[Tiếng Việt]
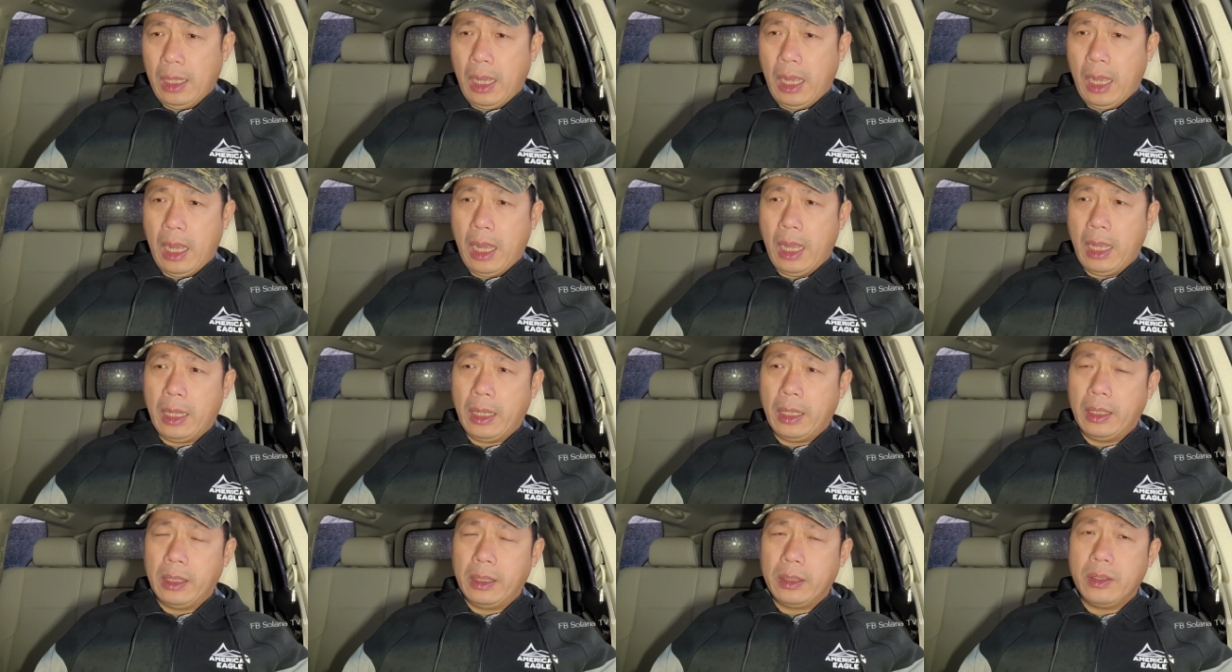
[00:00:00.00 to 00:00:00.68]

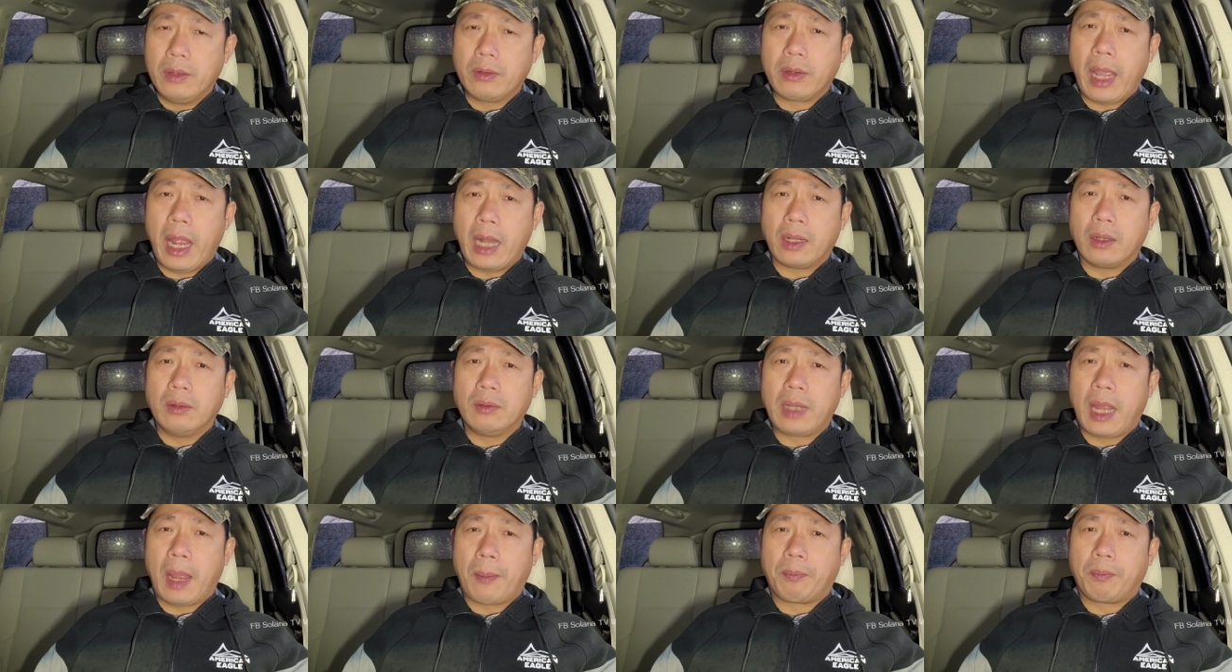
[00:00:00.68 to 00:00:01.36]
à, Ukraine
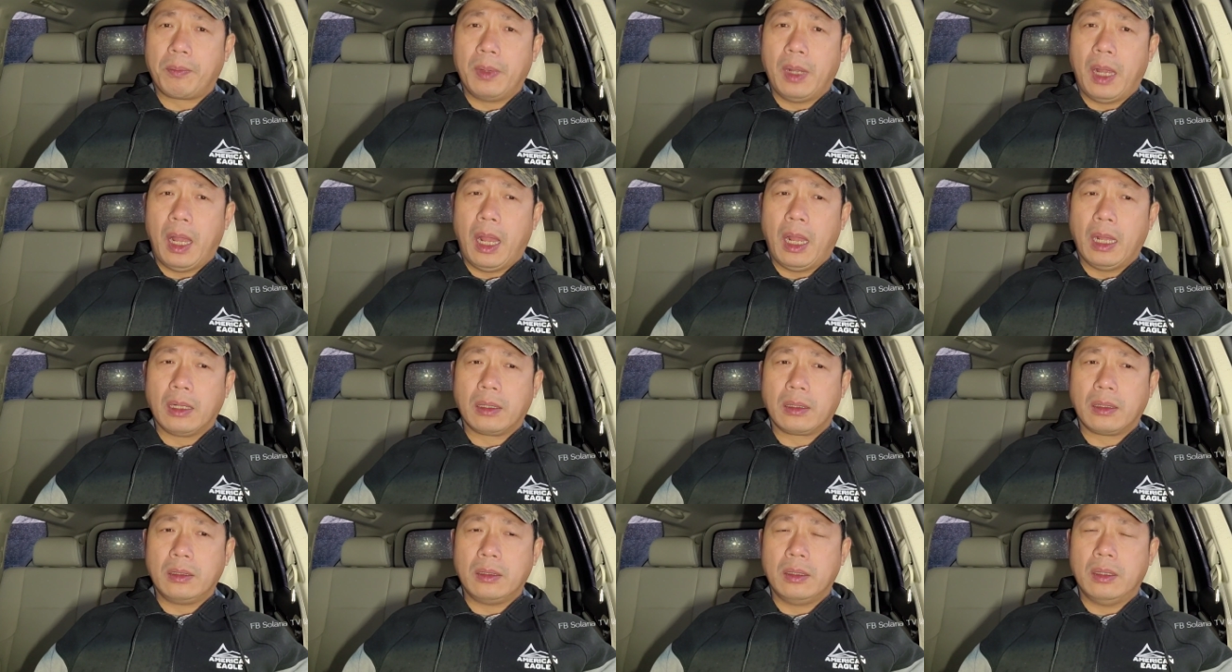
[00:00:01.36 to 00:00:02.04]
cũng gặp
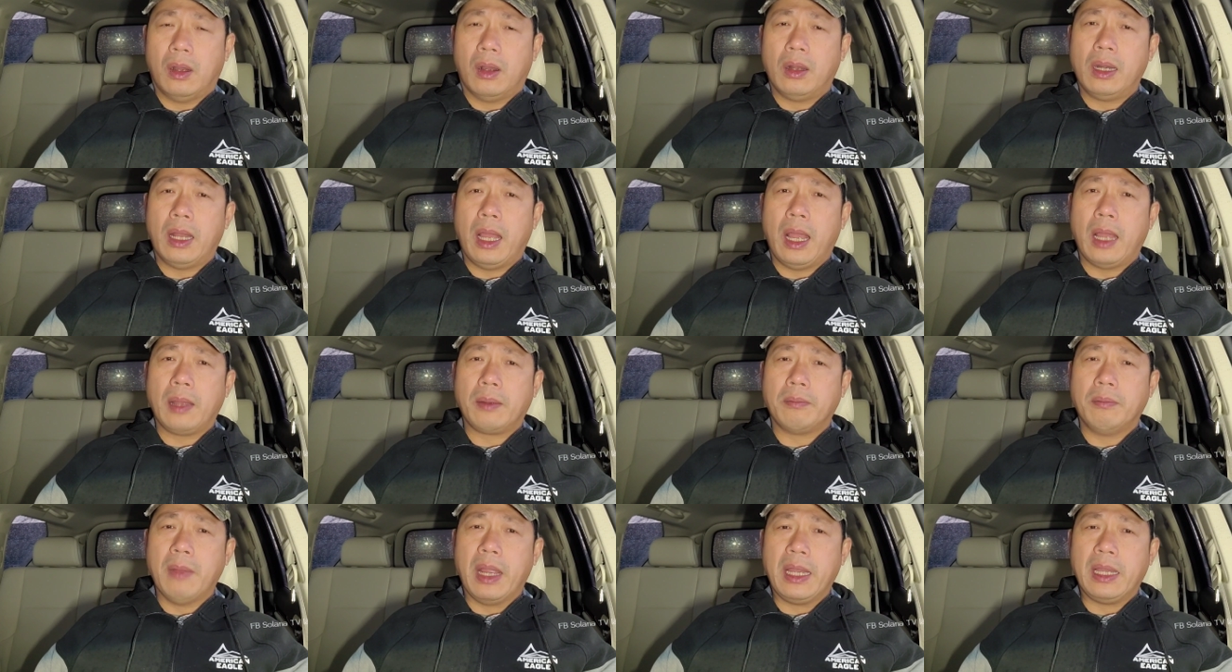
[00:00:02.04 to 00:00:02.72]
à, gọi
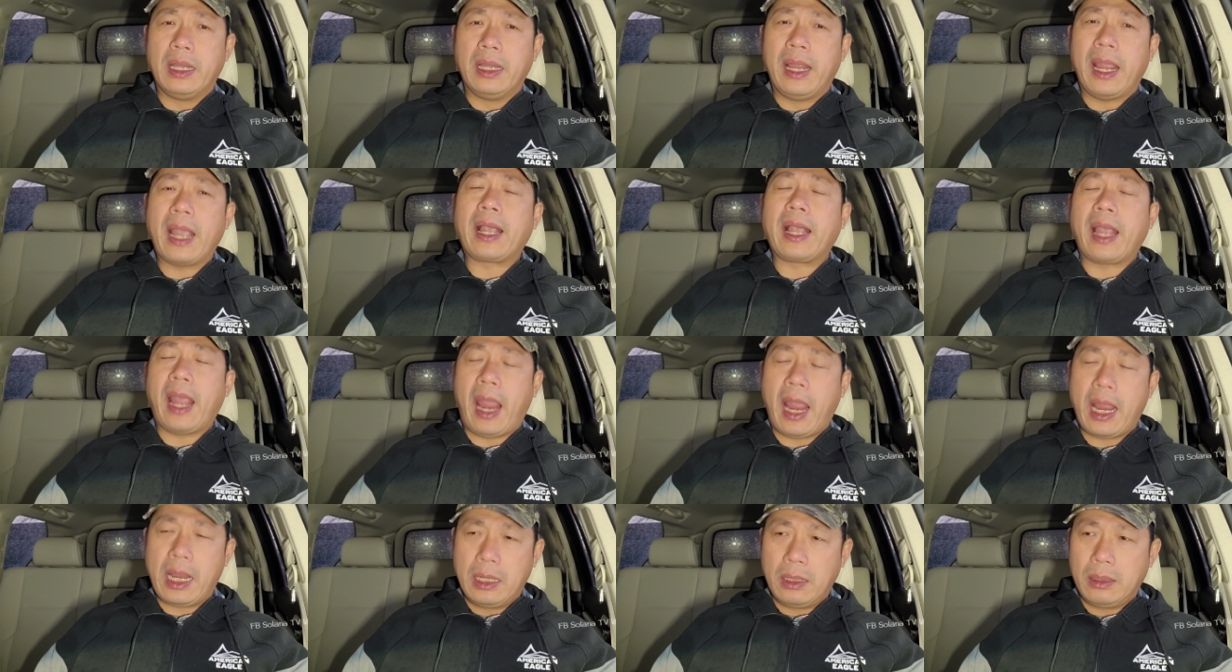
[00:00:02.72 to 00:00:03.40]
là bị ngăn
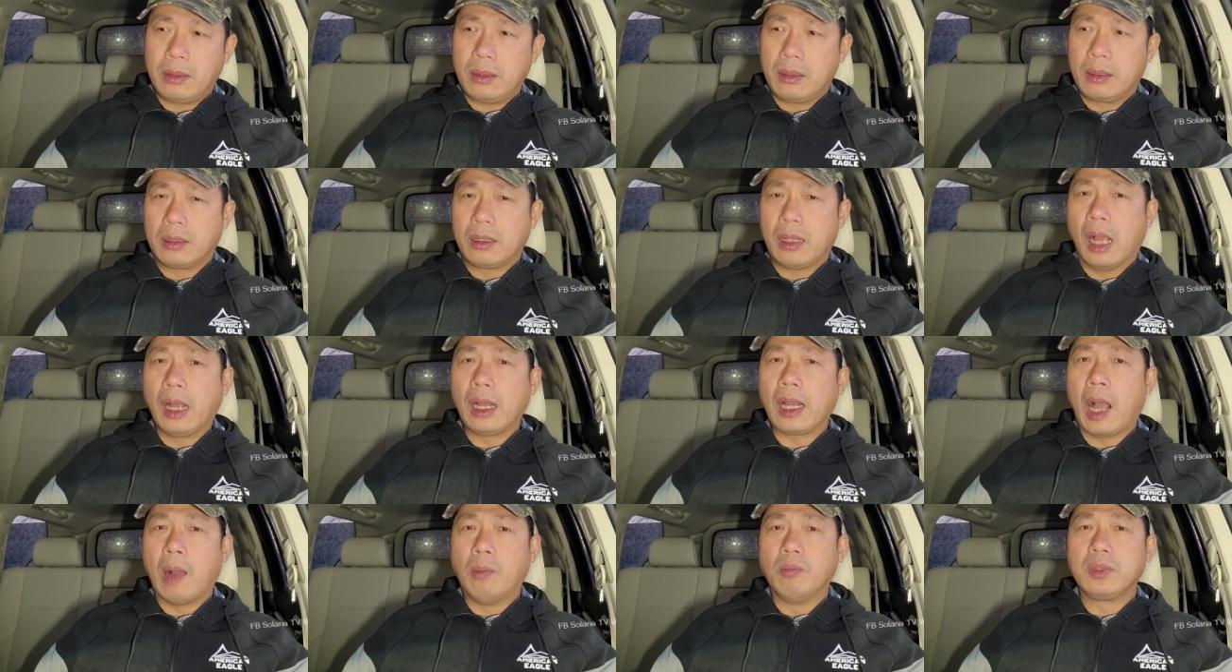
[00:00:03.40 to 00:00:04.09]
cản
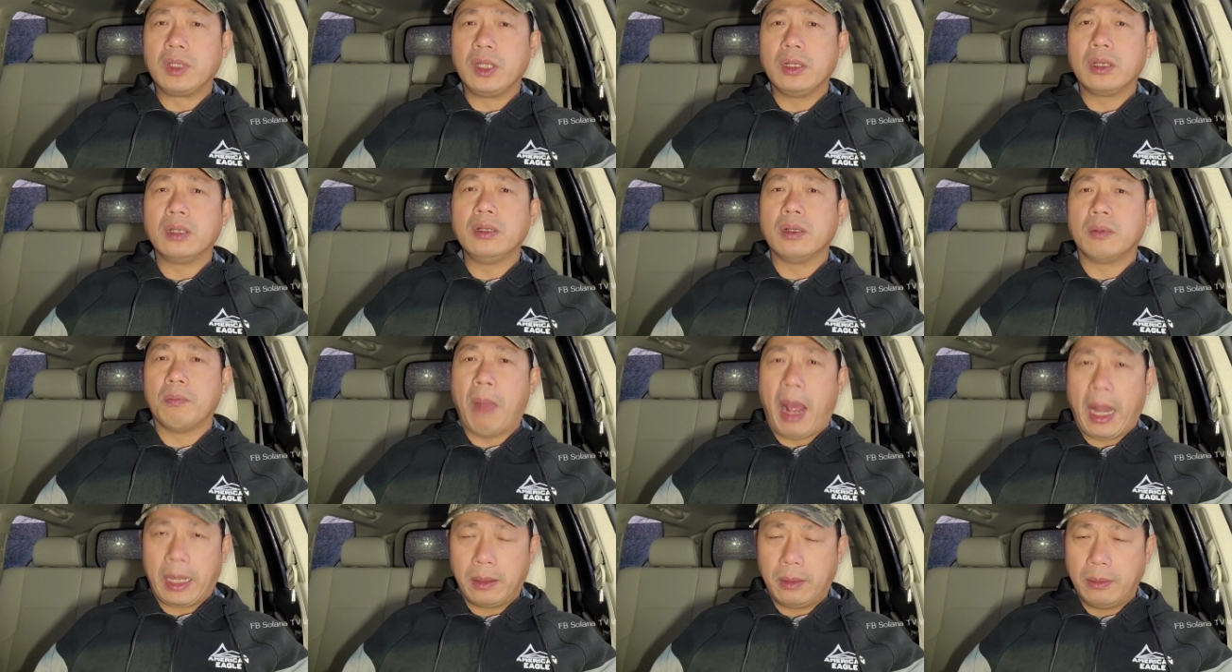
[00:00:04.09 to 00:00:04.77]
tấn công chưa có
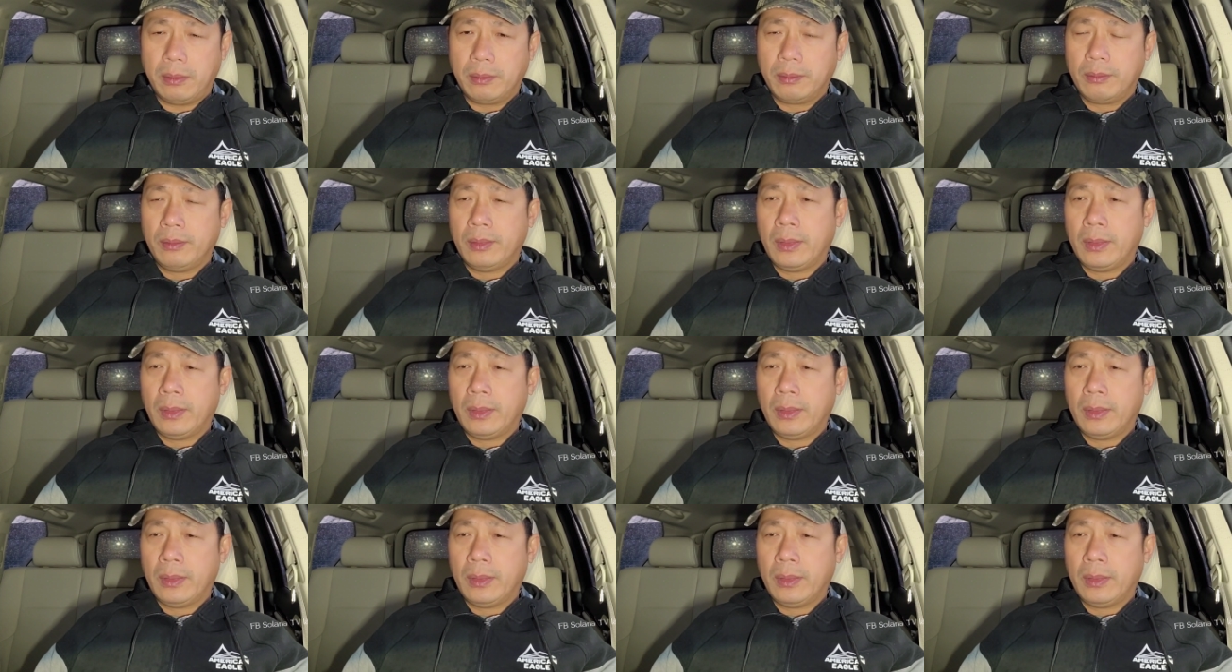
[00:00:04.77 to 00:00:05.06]
được mạnh